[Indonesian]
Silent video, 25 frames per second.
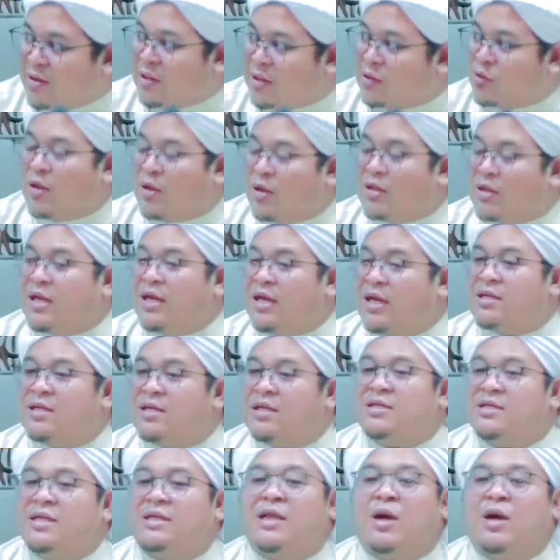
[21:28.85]
nang tuang
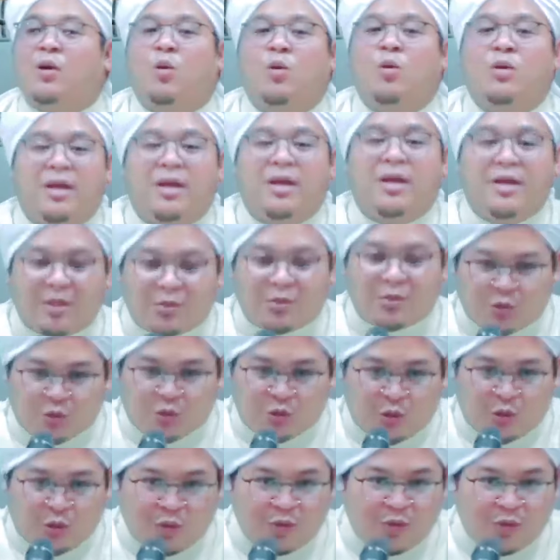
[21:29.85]
jahitnya setahunan hanya
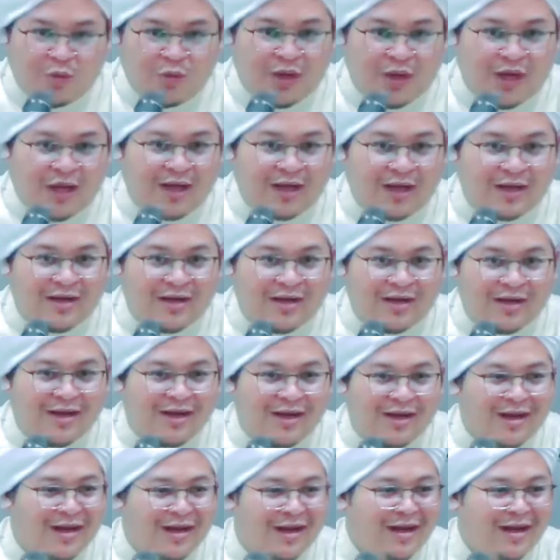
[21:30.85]
tuntong maulah kan